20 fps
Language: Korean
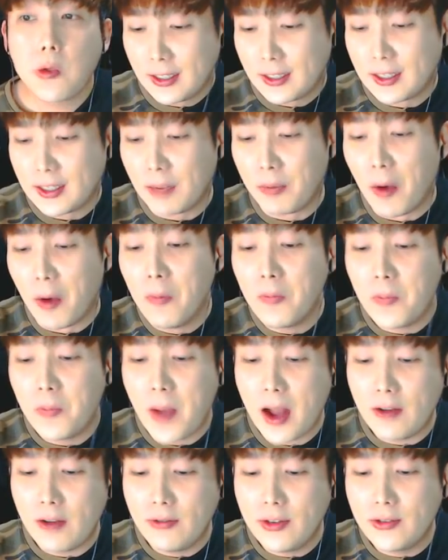자,
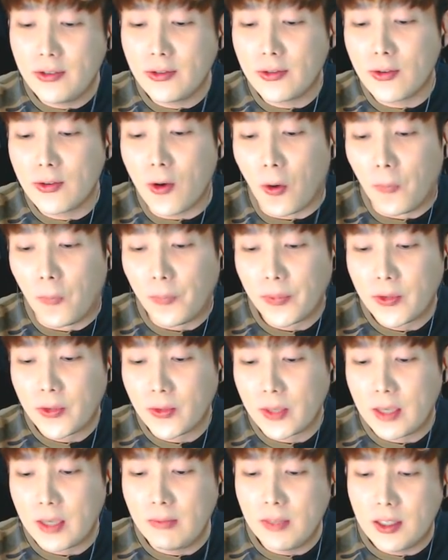면발 위주로
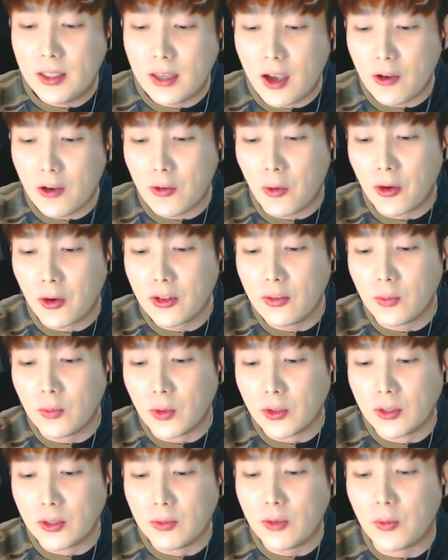좀 김치하고 먹는
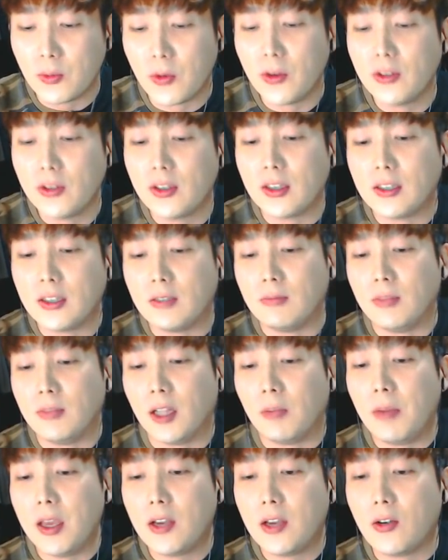모습을
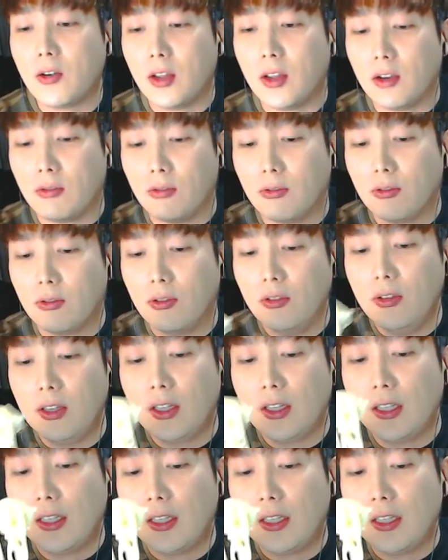보여드리겠습니다. 베이컨하고.